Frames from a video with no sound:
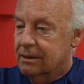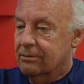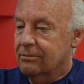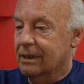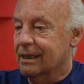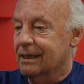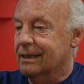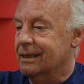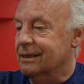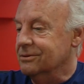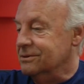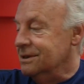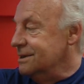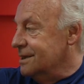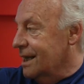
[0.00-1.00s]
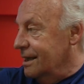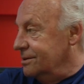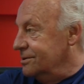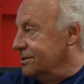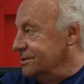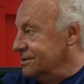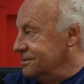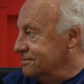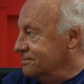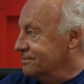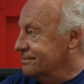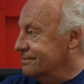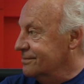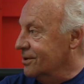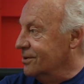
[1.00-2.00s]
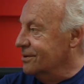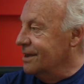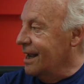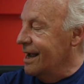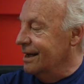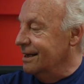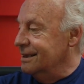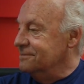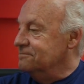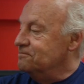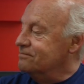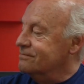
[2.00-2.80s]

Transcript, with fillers: ma era un disastro totale,